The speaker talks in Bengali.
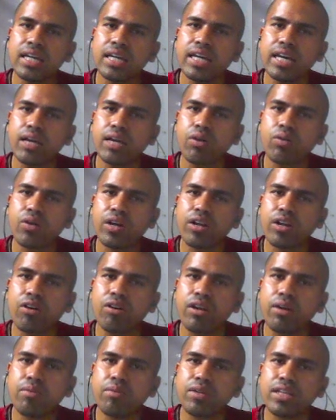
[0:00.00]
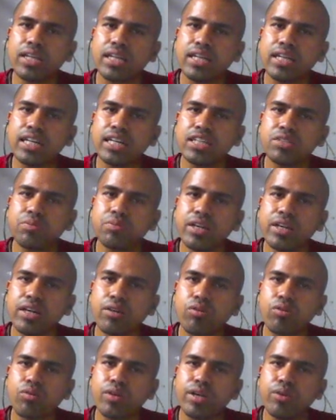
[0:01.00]
এককের ঘরে আমাদের কি আসবে
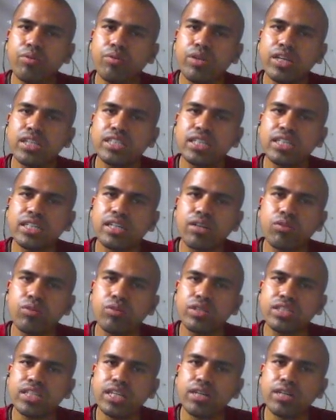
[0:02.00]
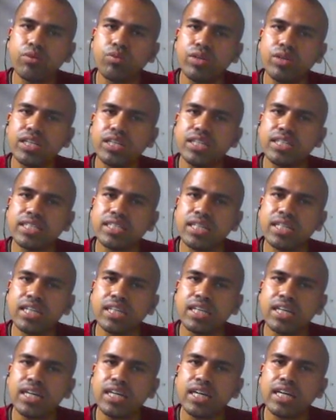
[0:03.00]
একক ইউনিট যেটা রয়েছে ইউনিট ডিজিট
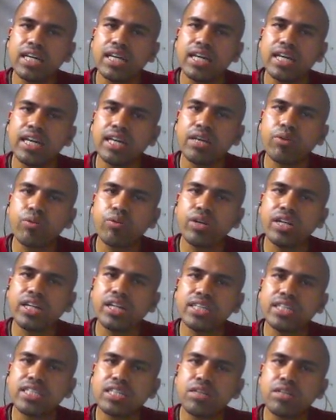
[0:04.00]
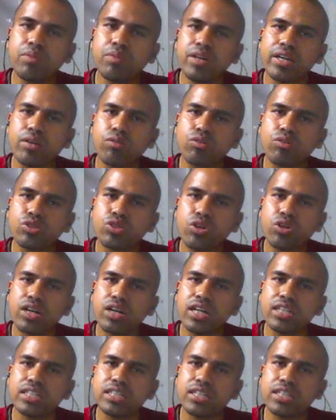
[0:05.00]
ইউনিট ডিজিট বা একক
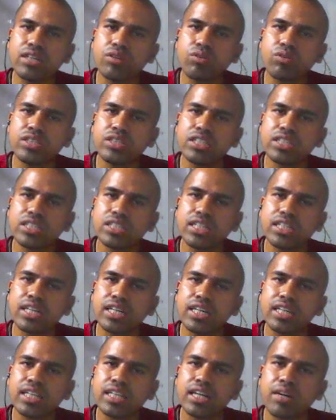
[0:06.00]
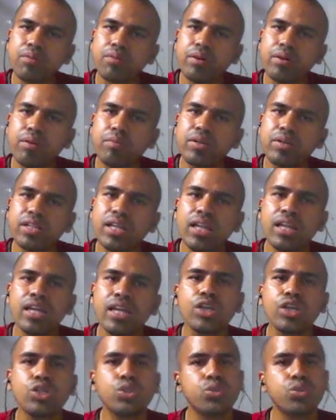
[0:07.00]
সংখ্যা যেটা রয়েছে সেটা কি থাকবে আমাদের
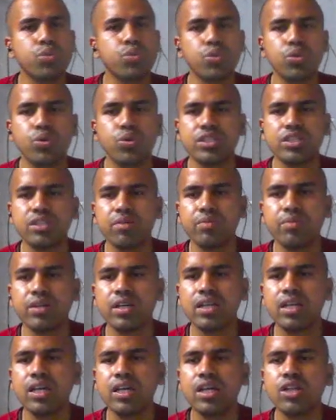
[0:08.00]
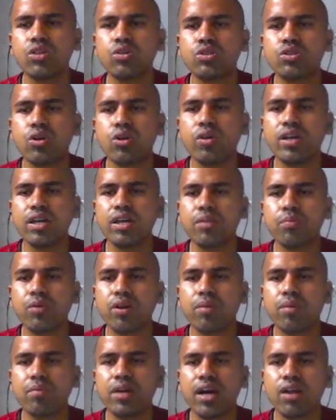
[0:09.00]
শূন্য হয়ে যাবে তো চলো এরপর
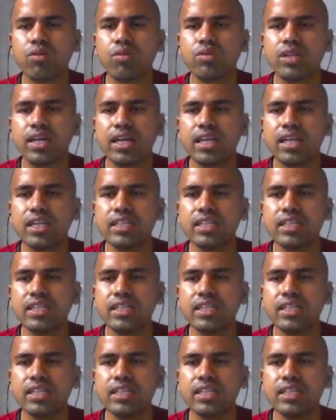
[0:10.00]
আমরা আরো দেখে নিই